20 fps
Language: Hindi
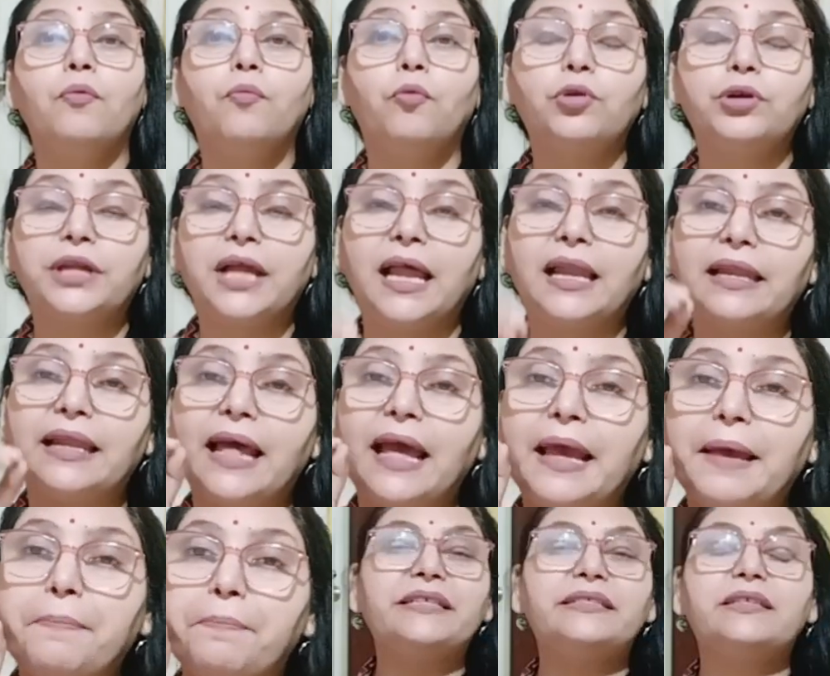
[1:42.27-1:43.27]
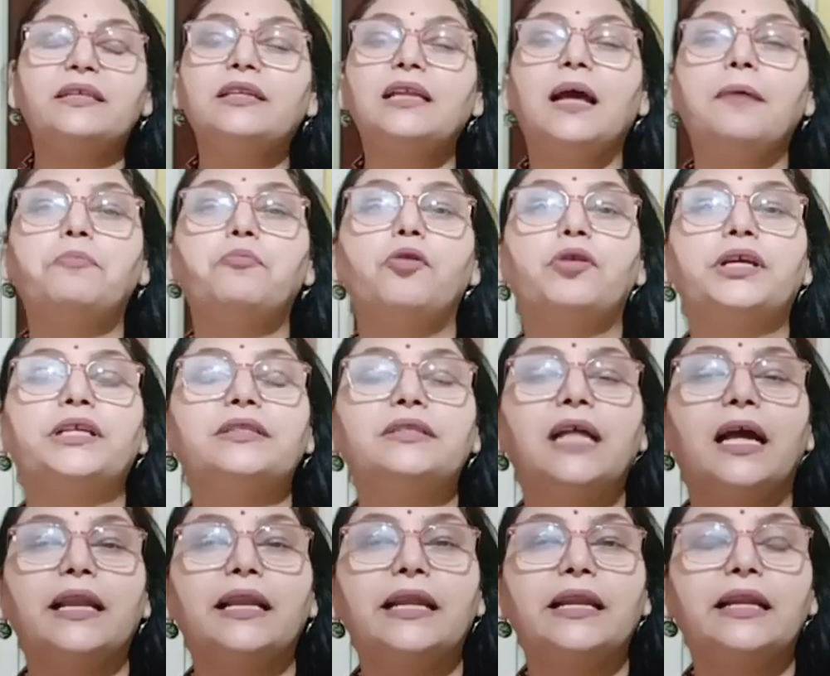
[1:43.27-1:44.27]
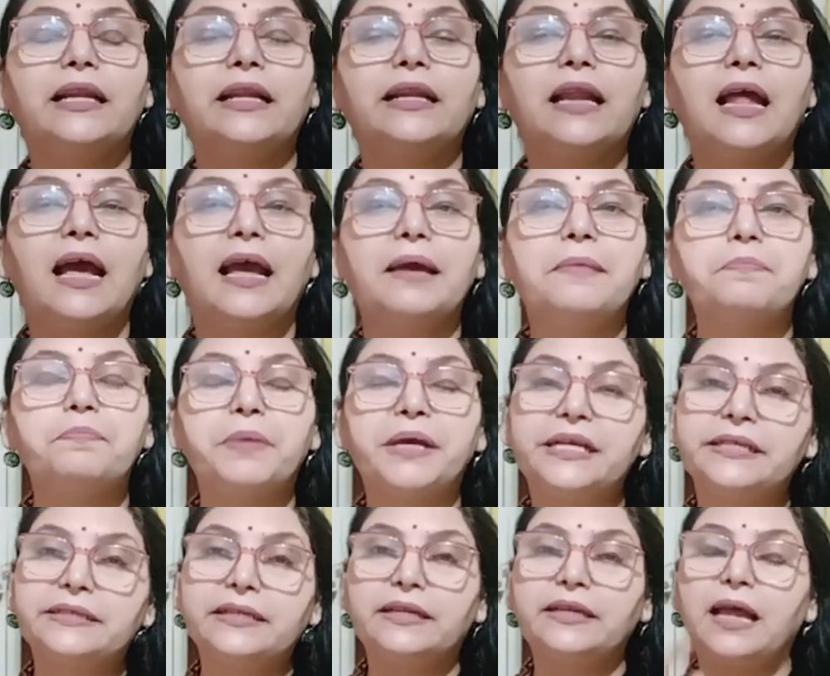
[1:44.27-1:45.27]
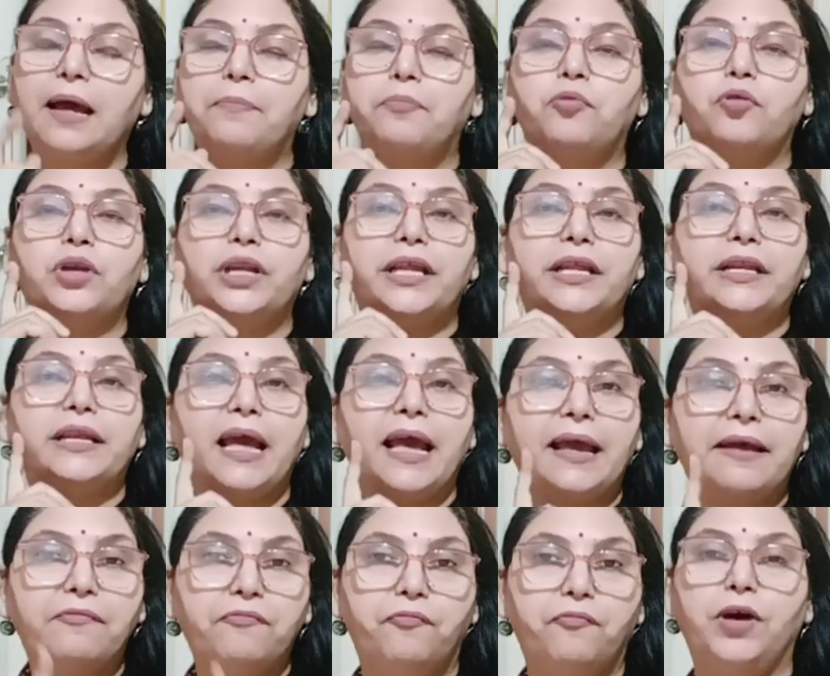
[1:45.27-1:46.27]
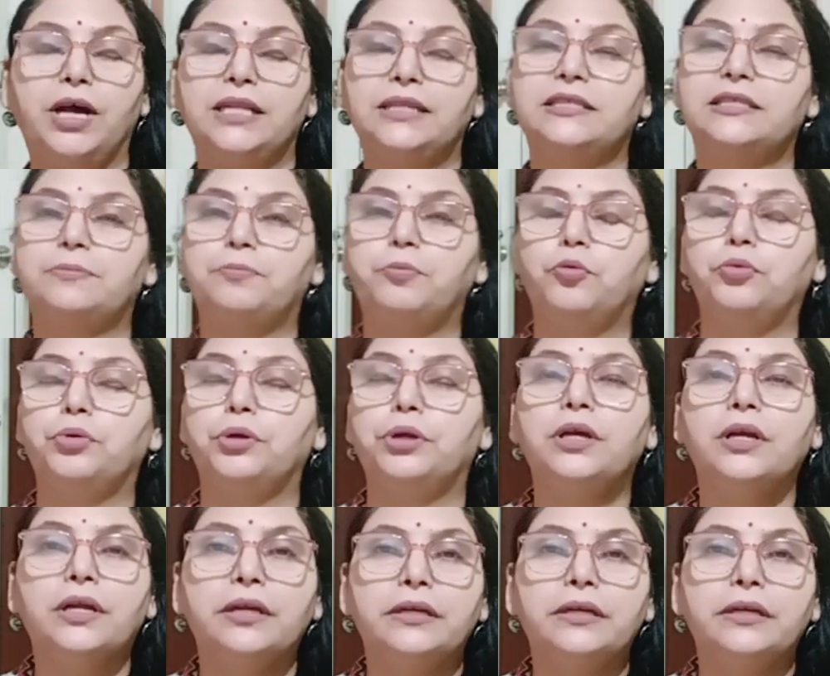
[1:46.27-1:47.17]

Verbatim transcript: वो डालना है बेसन आपको कितना ले लेना है बेसन आपको लेना है वन स्पून